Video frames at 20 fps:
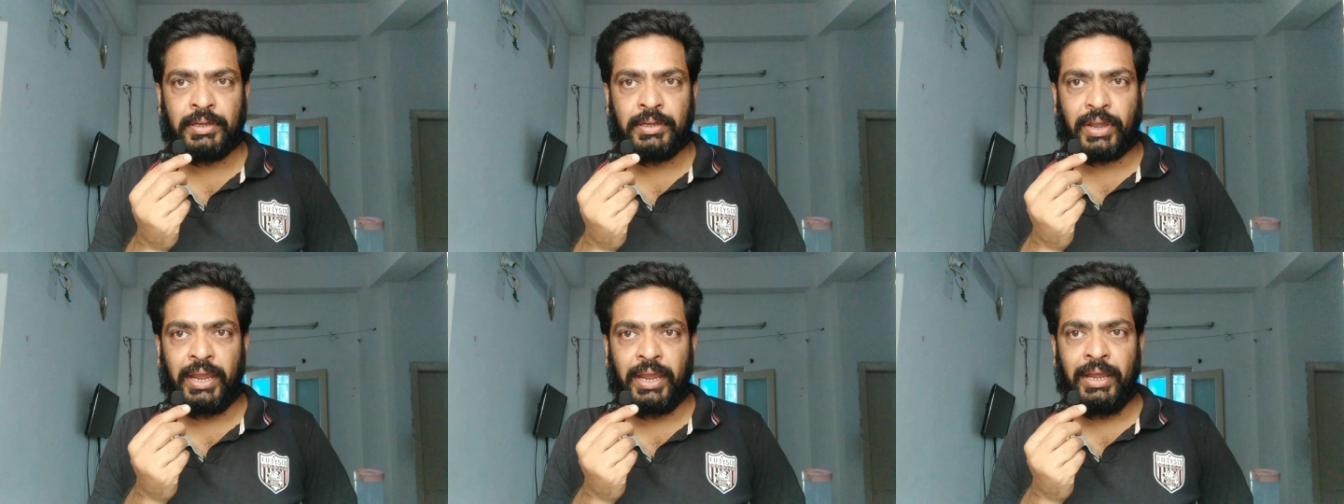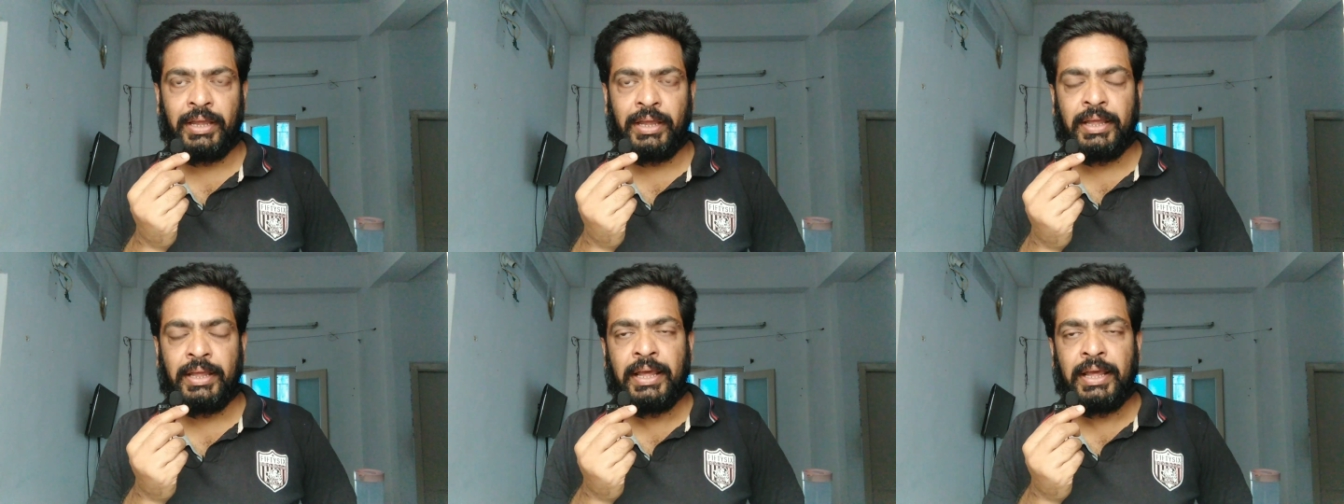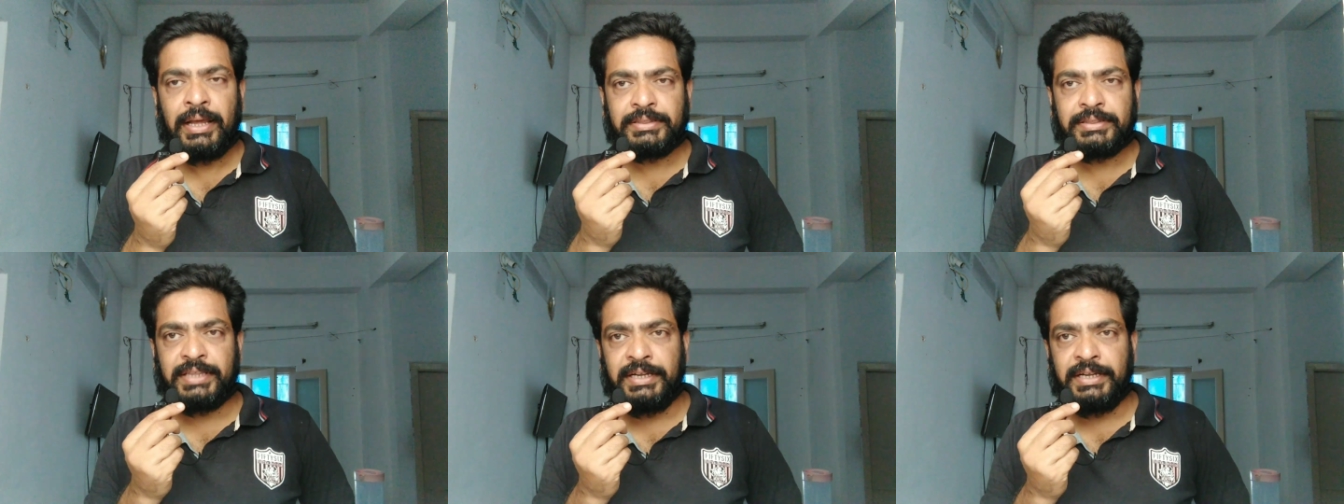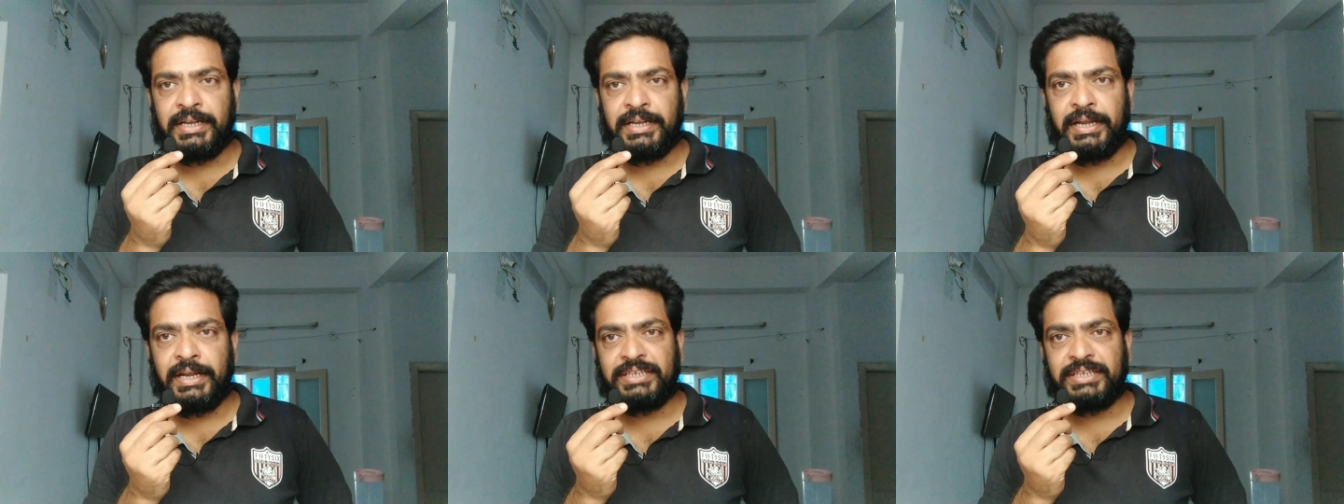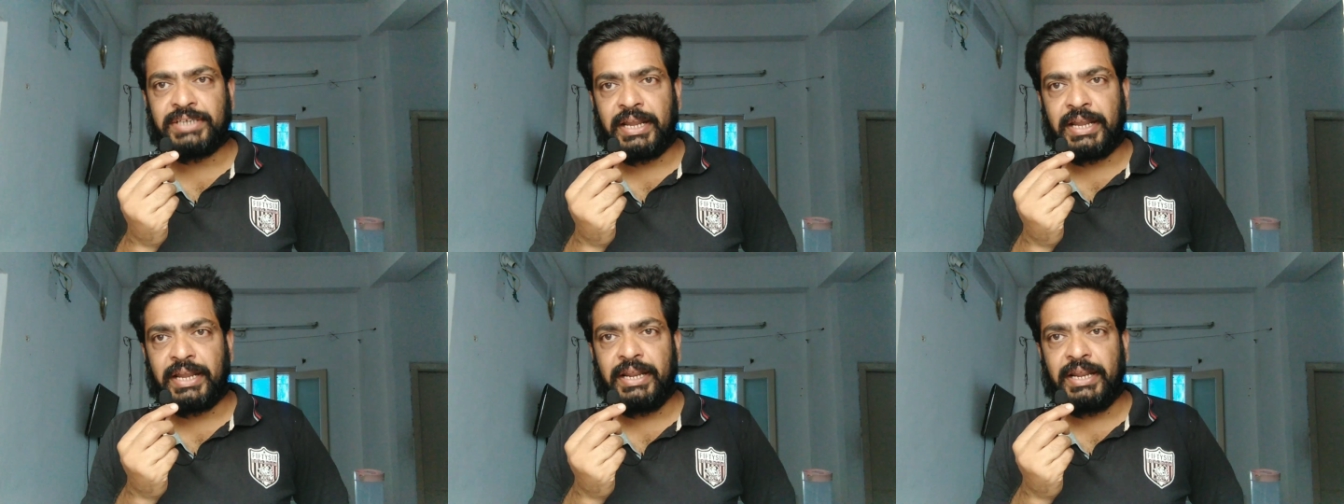ఓకే తిండిని
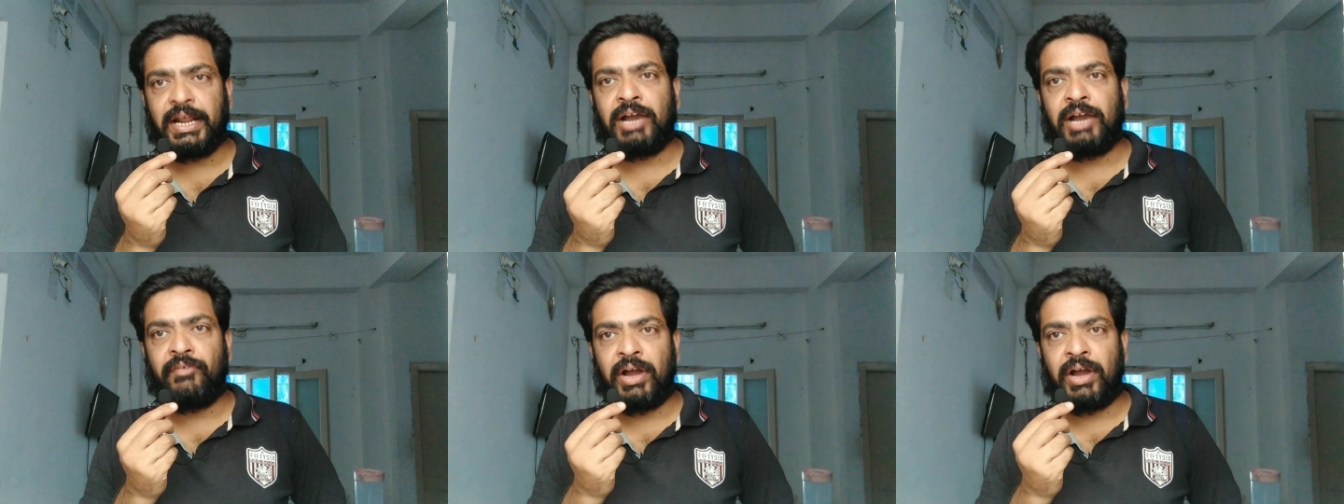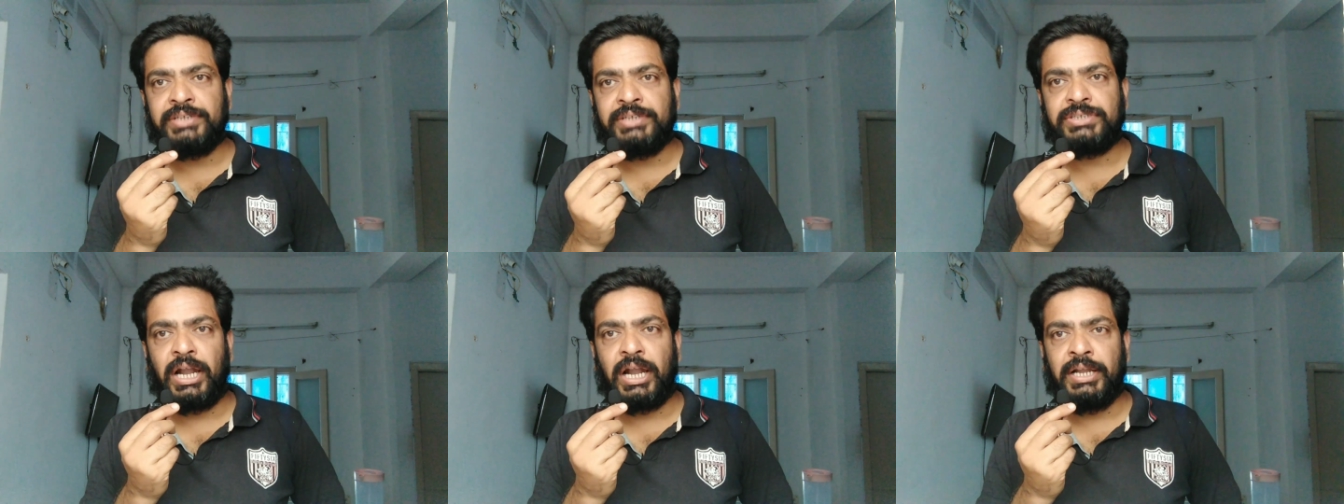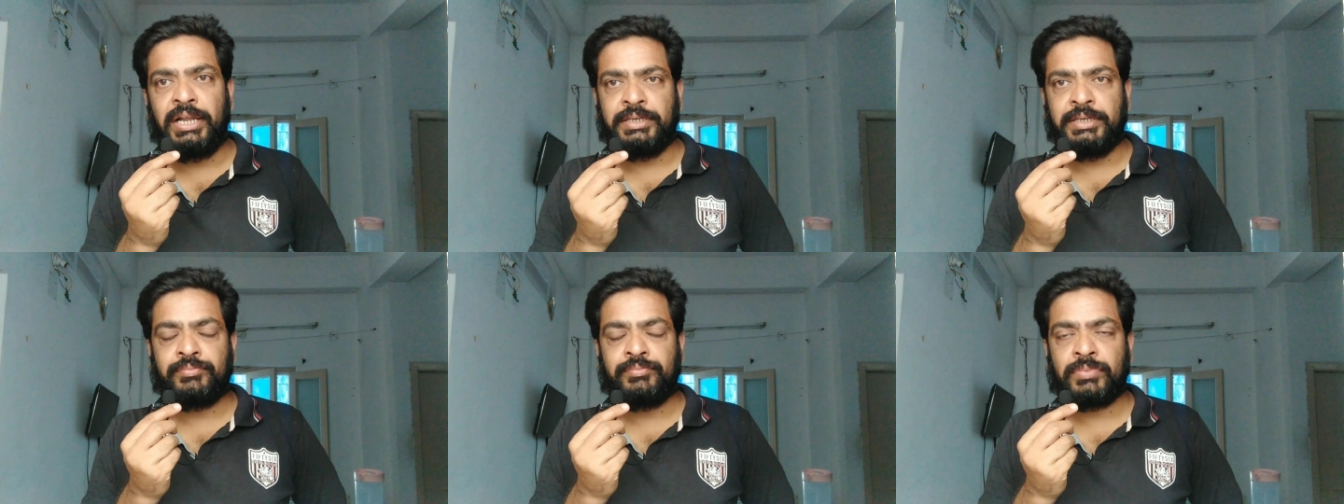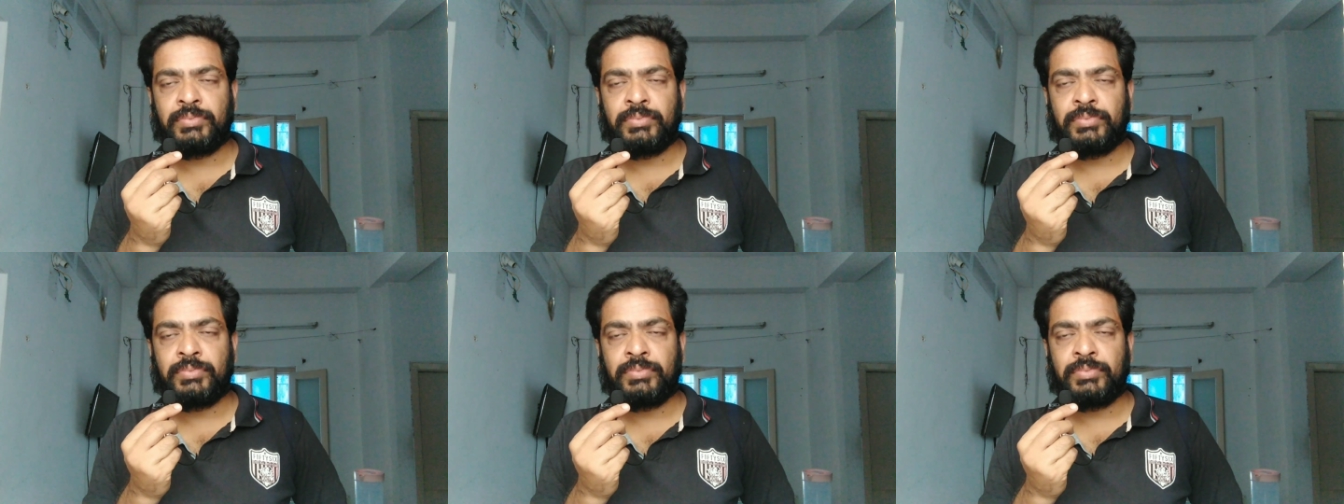శారీరక వాంఛలని